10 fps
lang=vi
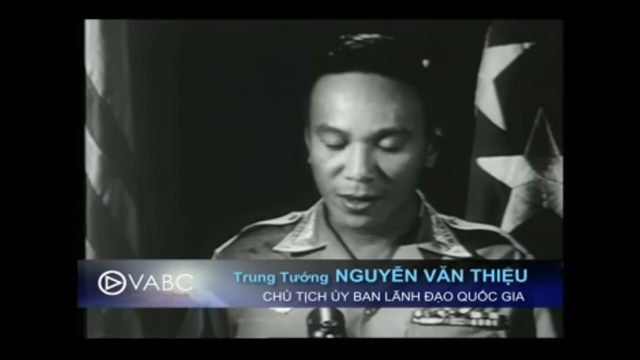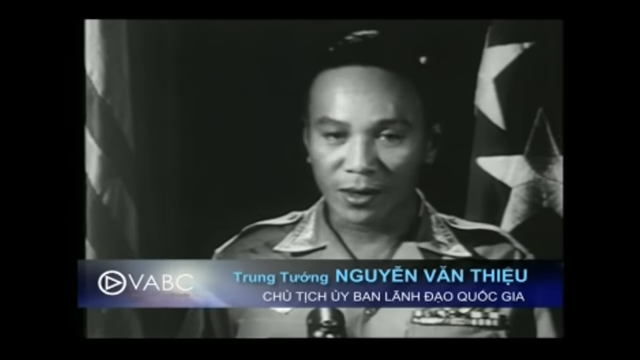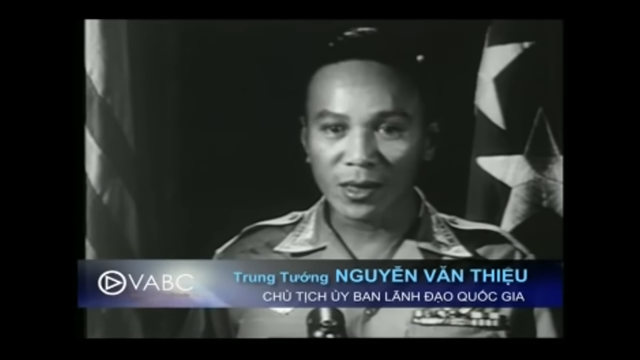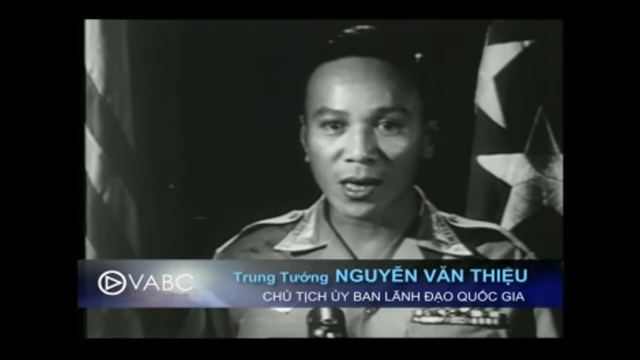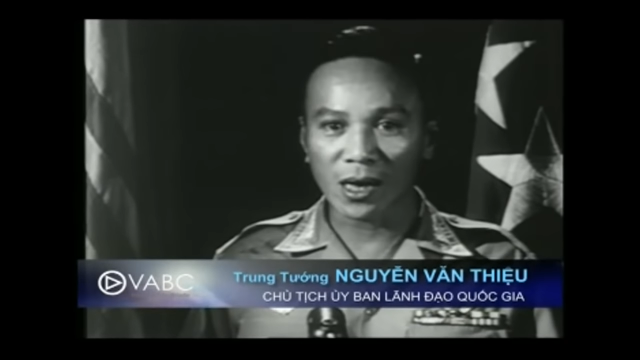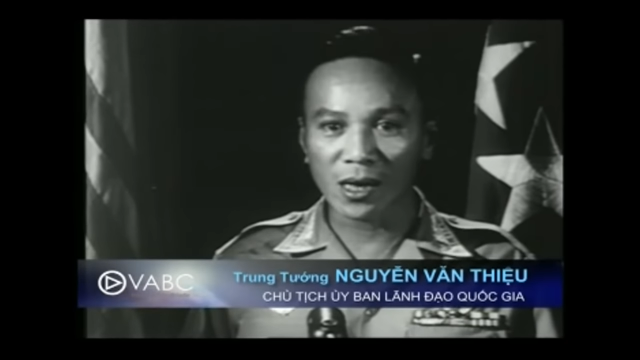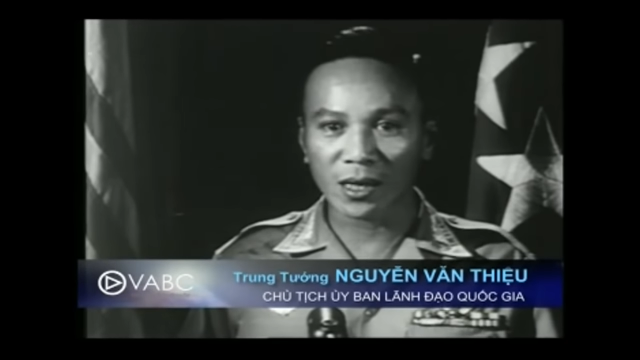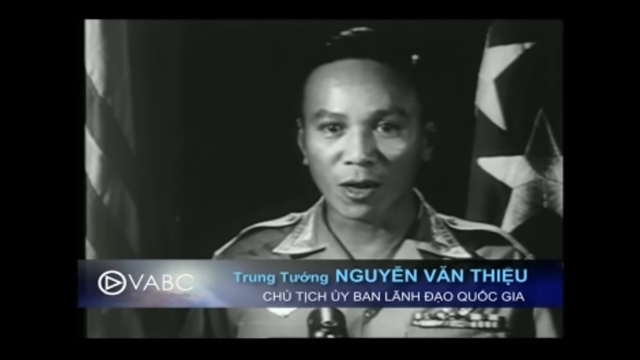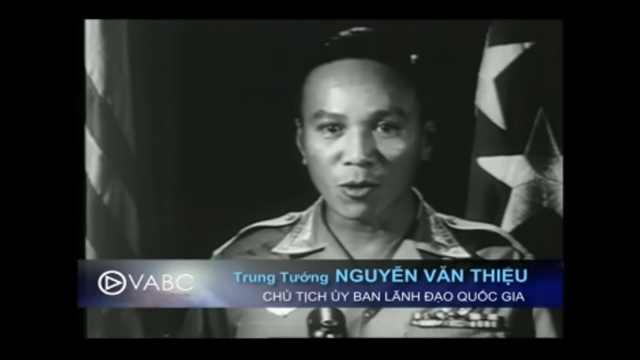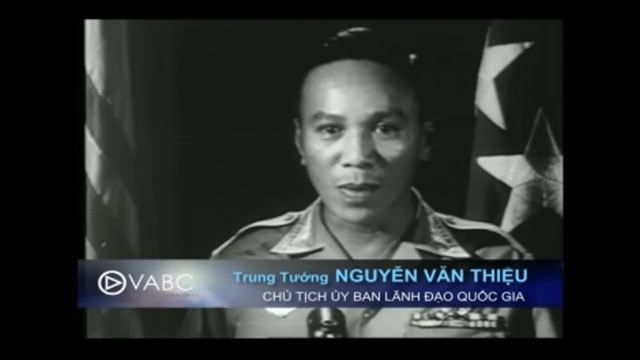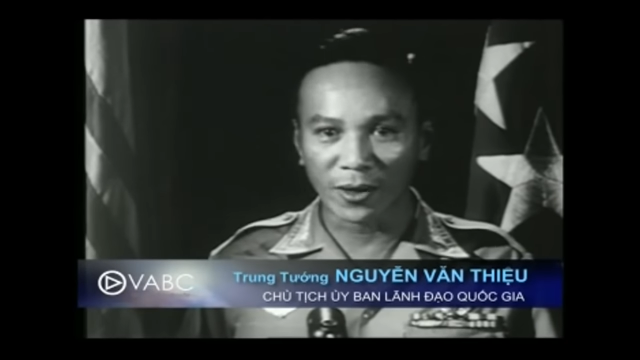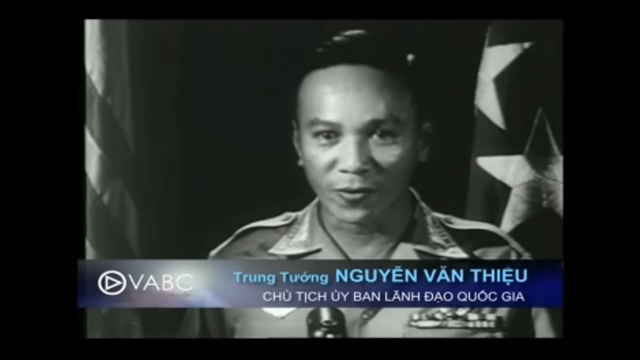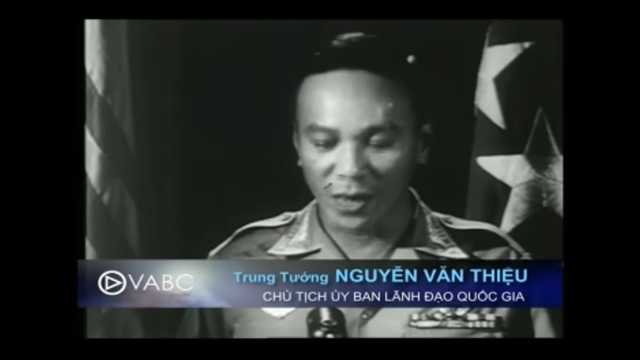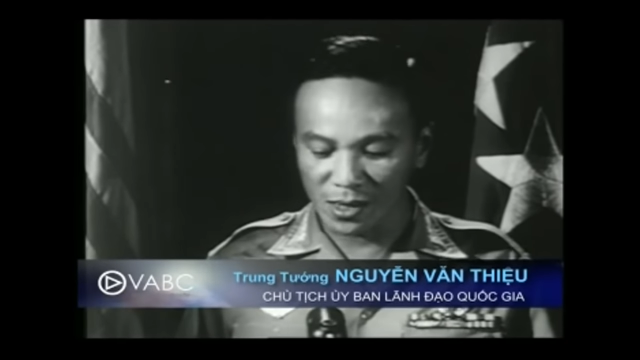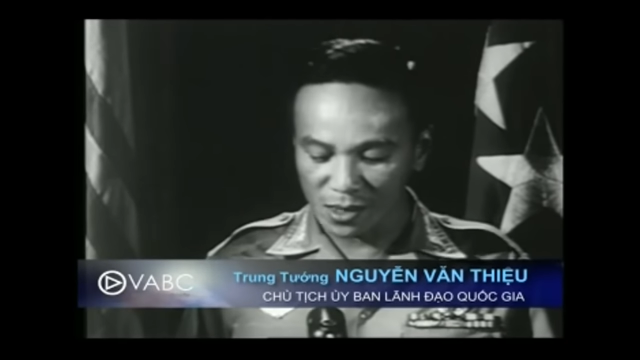những cơ cấu bền
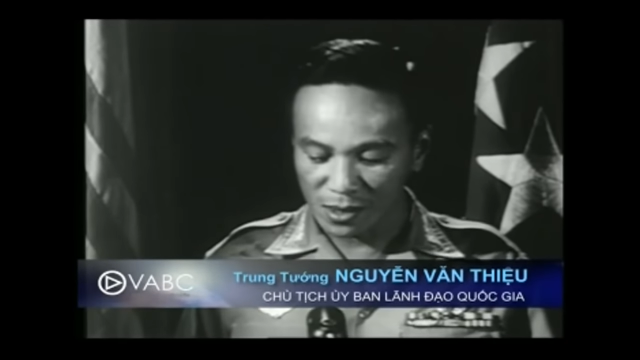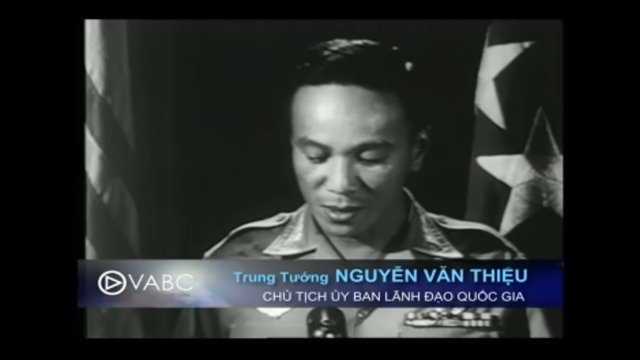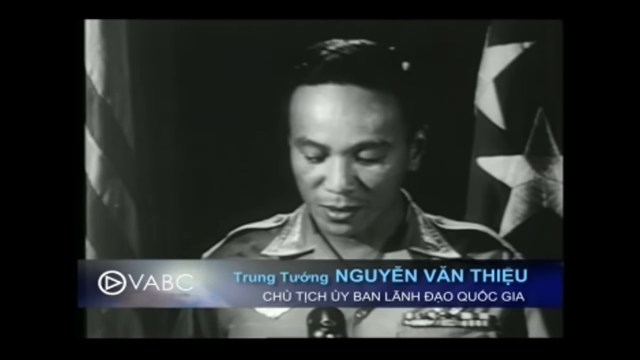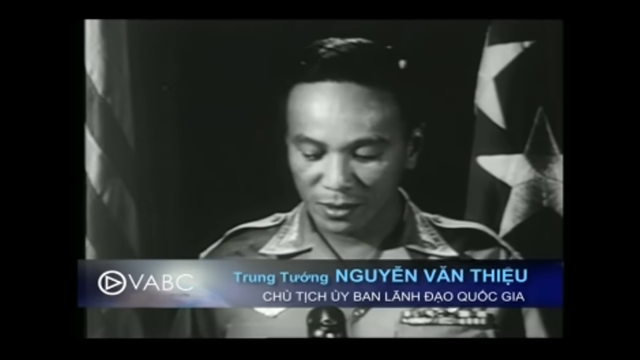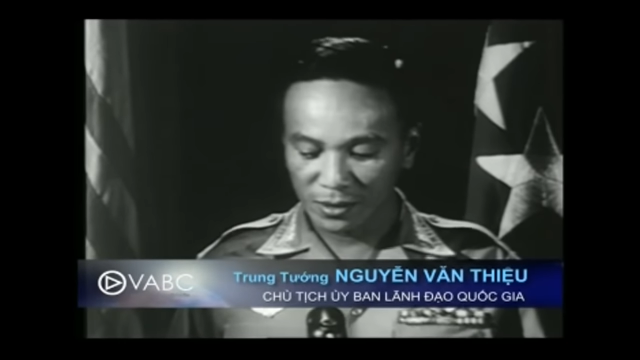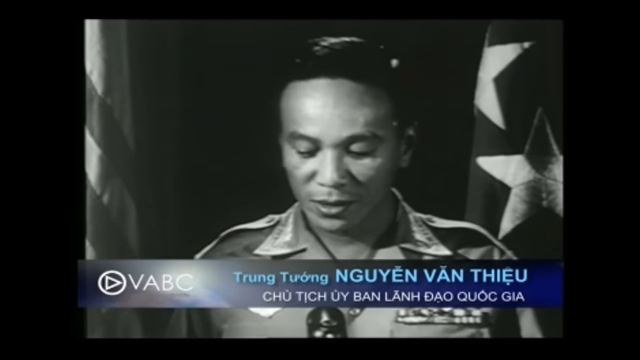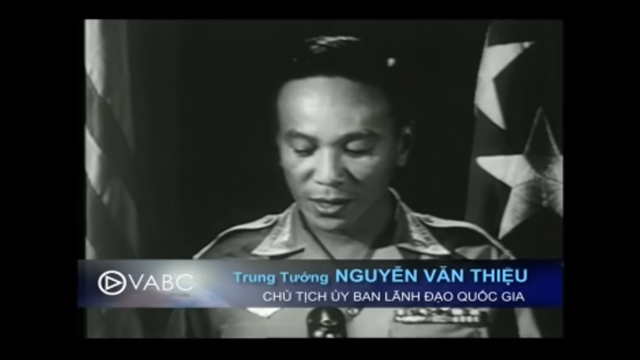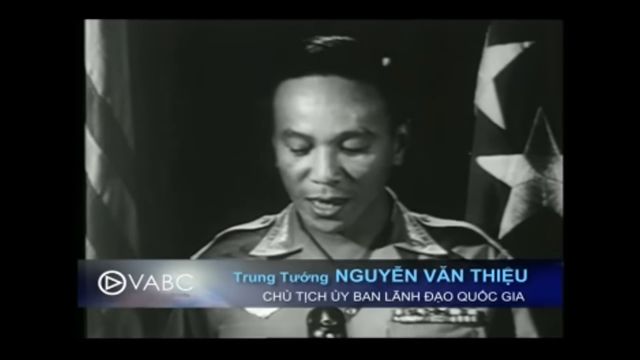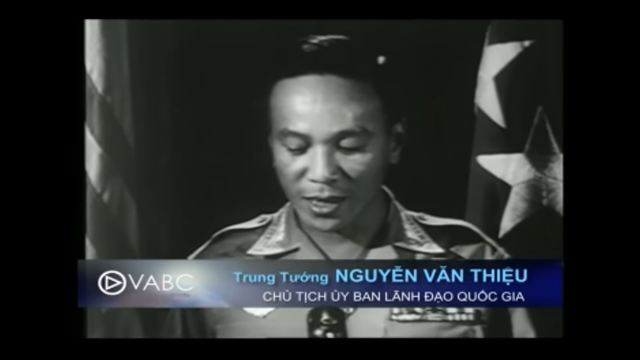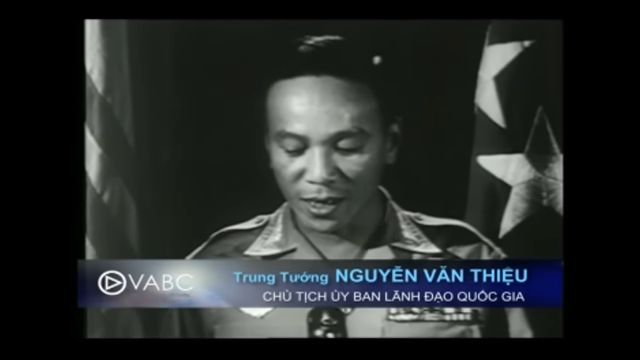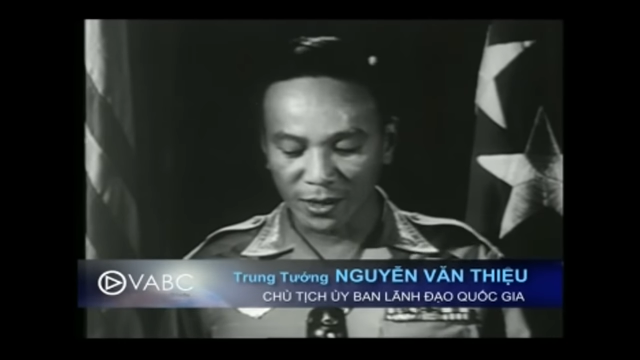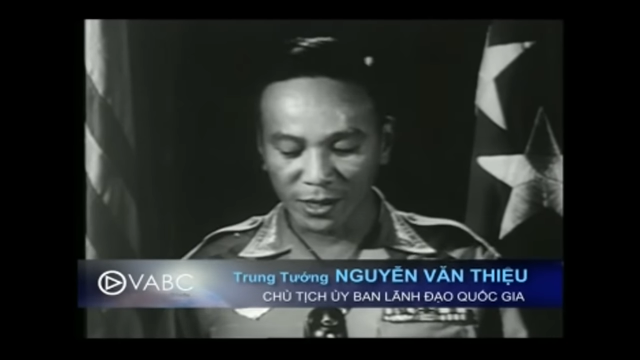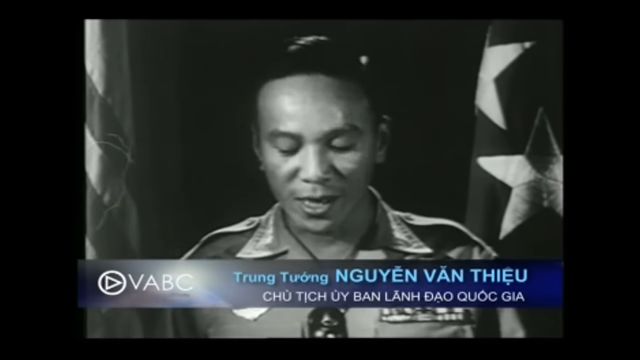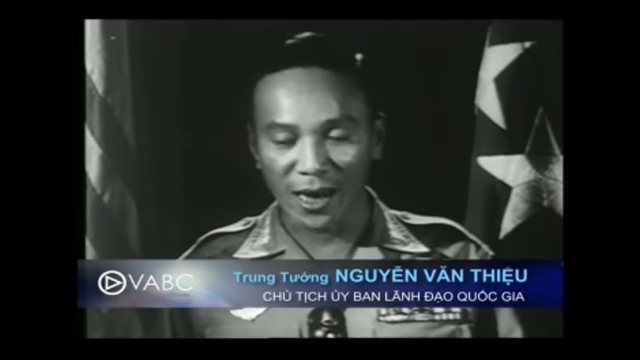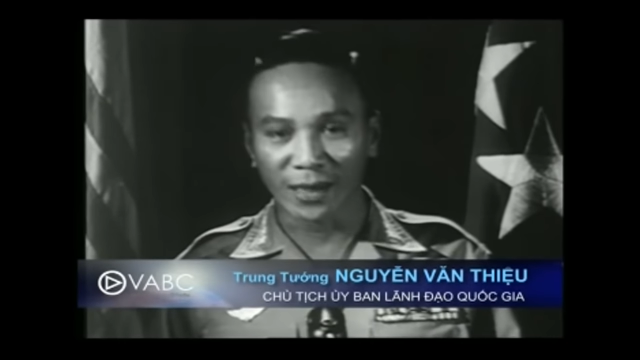vững xây dựng
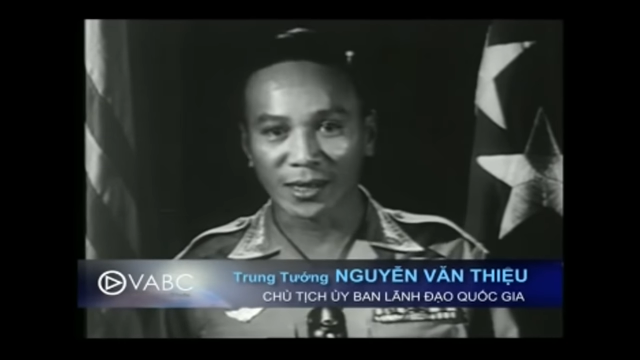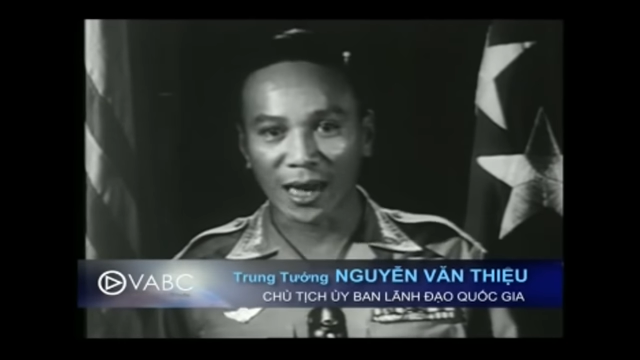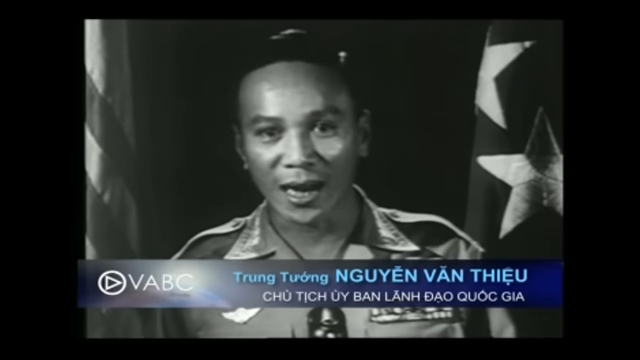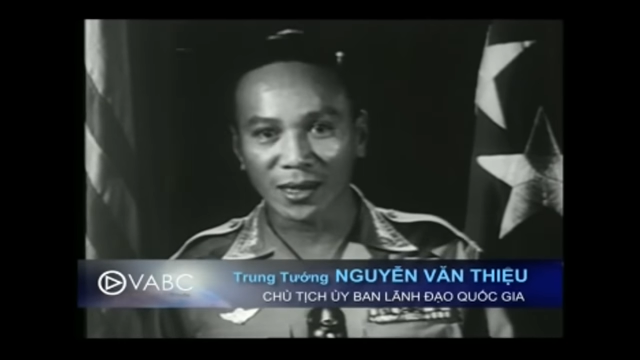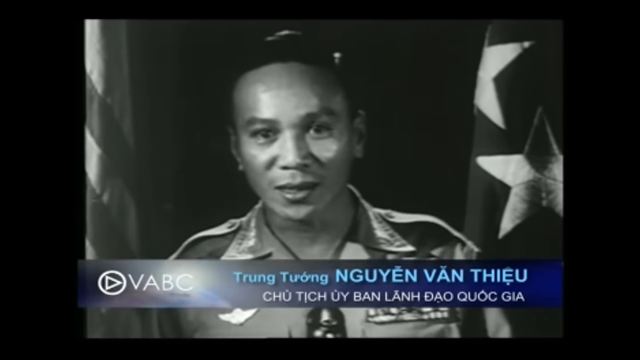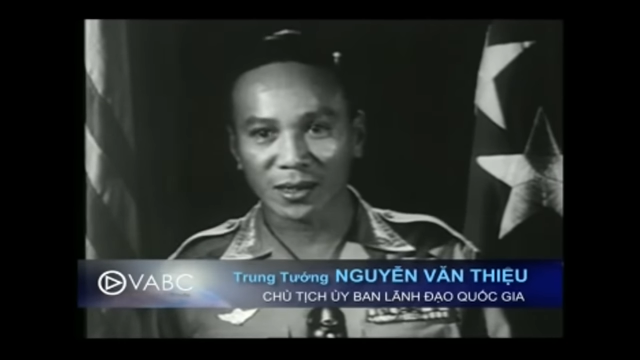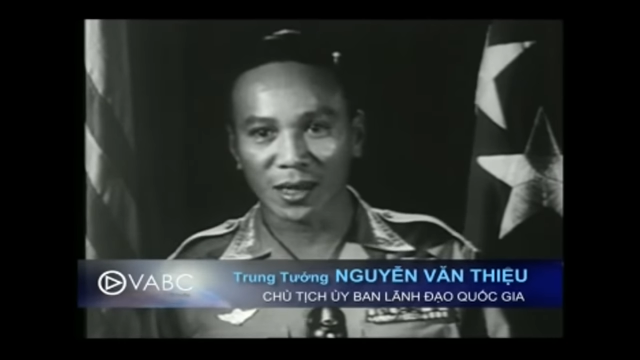trên nền tảng